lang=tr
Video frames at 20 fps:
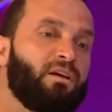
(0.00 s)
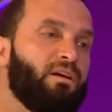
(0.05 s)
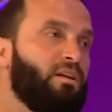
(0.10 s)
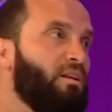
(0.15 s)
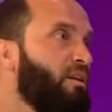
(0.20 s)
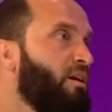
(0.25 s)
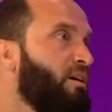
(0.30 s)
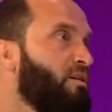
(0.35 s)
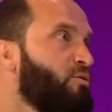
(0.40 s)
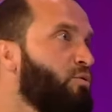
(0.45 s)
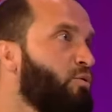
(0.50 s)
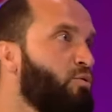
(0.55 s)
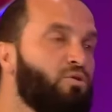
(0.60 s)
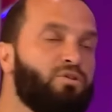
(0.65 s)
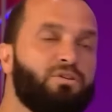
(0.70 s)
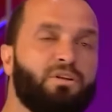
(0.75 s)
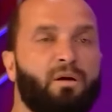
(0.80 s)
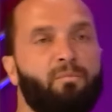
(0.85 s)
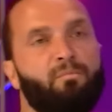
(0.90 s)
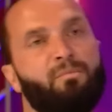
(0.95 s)
şekilde
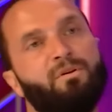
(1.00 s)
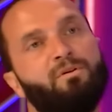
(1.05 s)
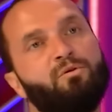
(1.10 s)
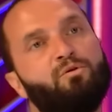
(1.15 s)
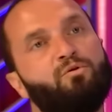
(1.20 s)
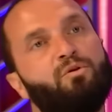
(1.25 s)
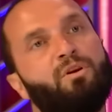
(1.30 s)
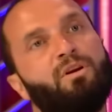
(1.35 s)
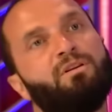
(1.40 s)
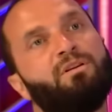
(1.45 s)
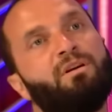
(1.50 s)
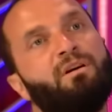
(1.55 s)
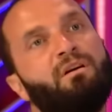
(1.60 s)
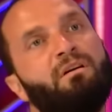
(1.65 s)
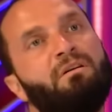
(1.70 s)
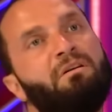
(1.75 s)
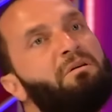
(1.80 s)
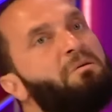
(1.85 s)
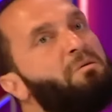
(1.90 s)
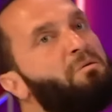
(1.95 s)
sonuçlanmadığı sürece
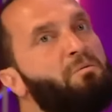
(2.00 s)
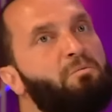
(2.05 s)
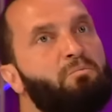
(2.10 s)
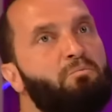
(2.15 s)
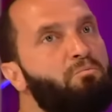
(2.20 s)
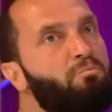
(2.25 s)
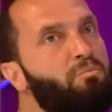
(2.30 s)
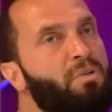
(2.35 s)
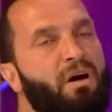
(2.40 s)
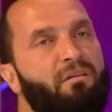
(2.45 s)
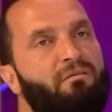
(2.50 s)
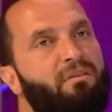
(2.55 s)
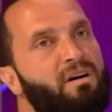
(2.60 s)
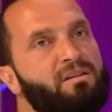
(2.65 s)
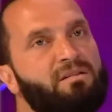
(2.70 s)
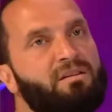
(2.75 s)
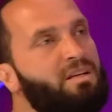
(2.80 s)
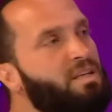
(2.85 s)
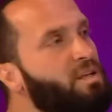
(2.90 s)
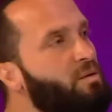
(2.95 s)
yani
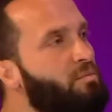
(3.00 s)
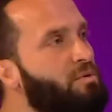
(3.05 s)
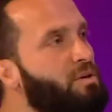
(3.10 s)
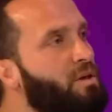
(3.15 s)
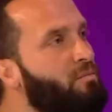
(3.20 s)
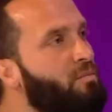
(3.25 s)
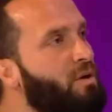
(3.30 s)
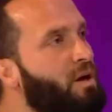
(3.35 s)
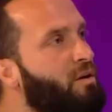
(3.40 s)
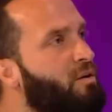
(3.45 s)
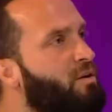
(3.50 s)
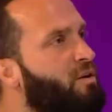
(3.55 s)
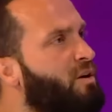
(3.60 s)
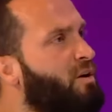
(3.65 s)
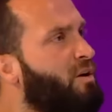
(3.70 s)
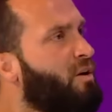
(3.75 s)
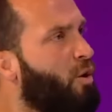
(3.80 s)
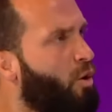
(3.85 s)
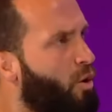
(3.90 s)
vazgeçmeyeceğim. Yani